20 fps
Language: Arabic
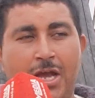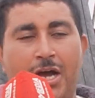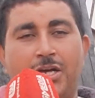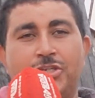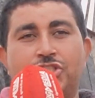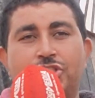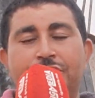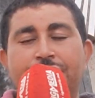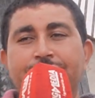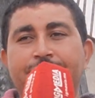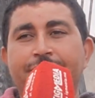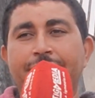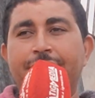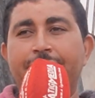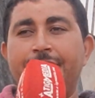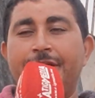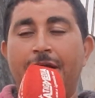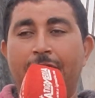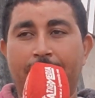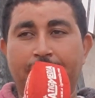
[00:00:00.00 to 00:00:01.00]
اش
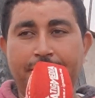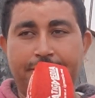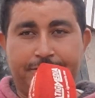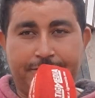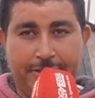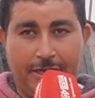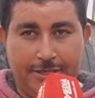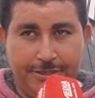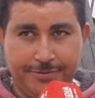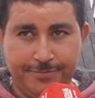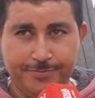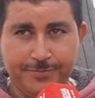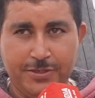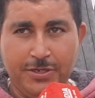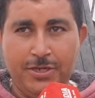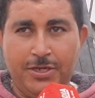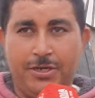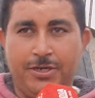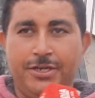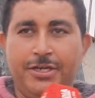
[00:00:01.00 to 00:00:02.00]
كنديرينا حغي الطاين
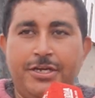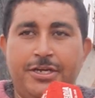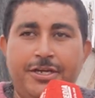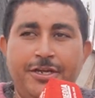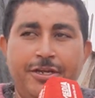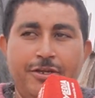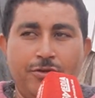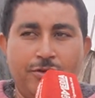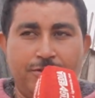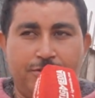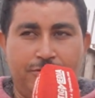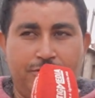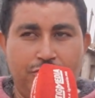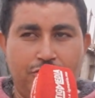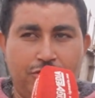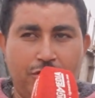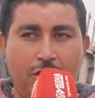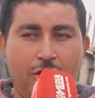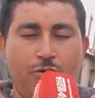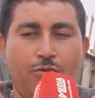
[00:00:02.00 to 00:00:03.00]
نكني
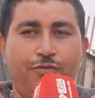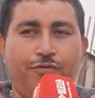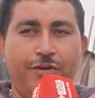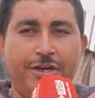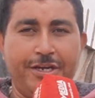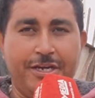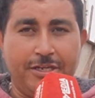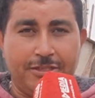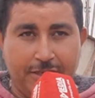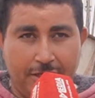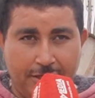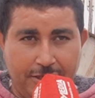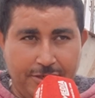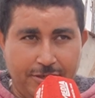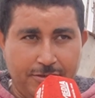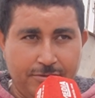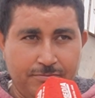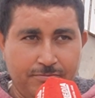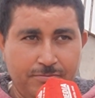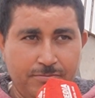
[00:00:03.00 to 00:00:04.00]
ديجا وفانا
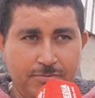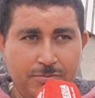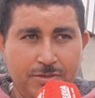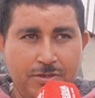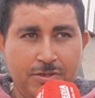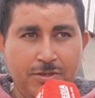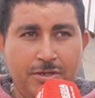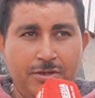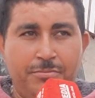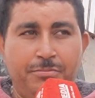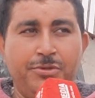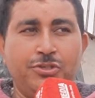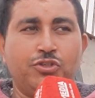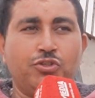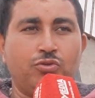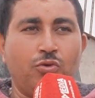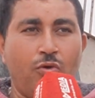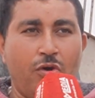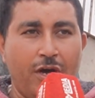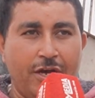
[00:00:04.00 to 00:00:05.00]
حدغي من
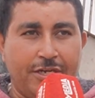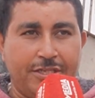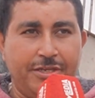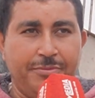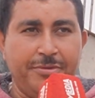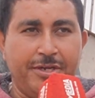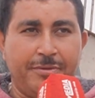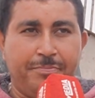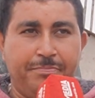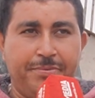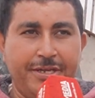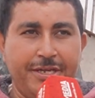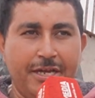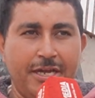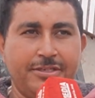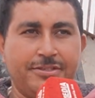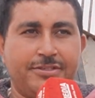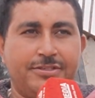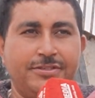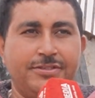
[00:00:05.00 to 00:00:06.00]
السوق قديم ربي
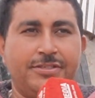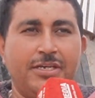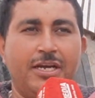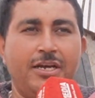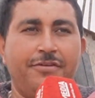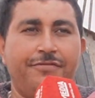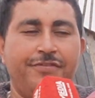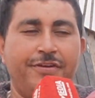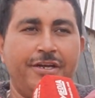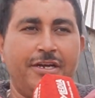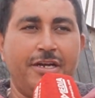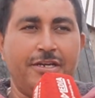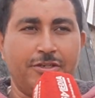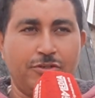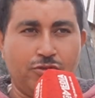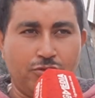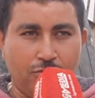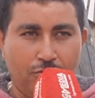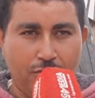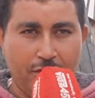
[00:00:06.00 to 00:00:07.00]
انزنزالا في رايح
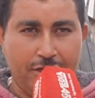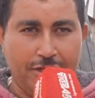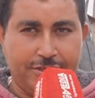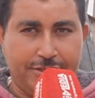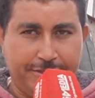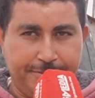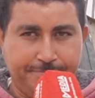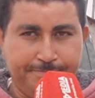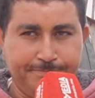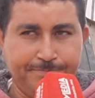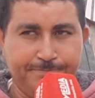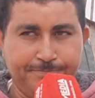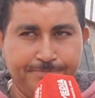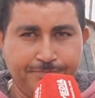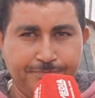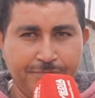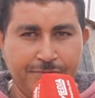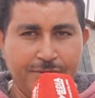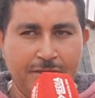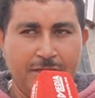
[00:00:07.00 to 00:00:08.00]
السوق قديم
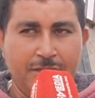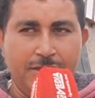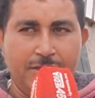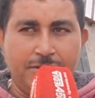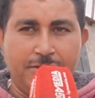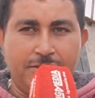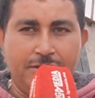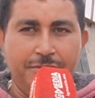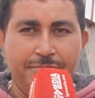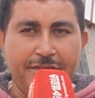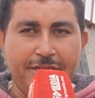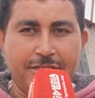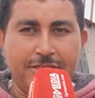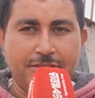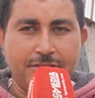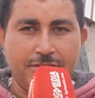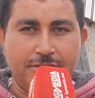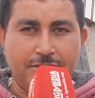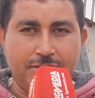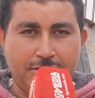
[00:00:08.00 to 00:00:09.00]
ديما
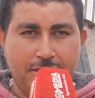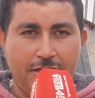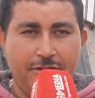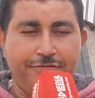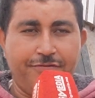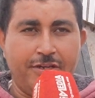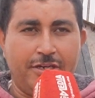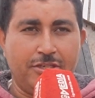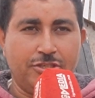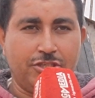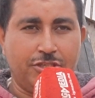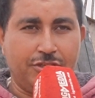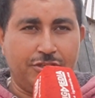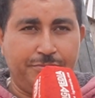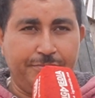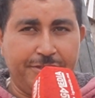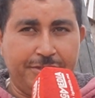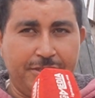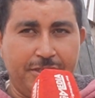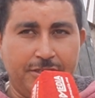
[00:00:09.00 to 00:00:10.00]
ركسن سنزاله في راه كان
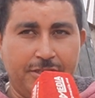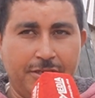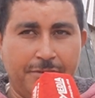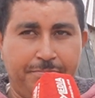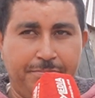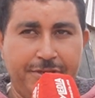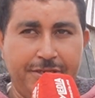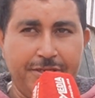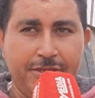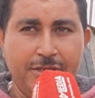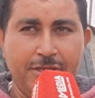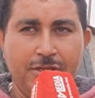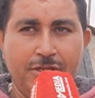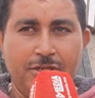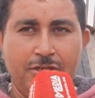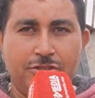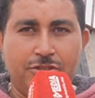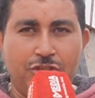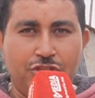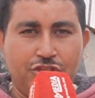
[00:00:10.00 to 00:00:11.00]
دميدنا ديال ربي
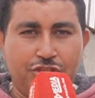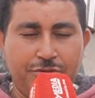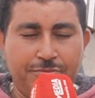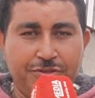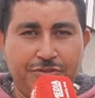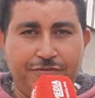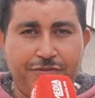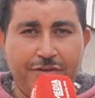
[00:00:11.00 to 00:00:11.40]
تهجم عند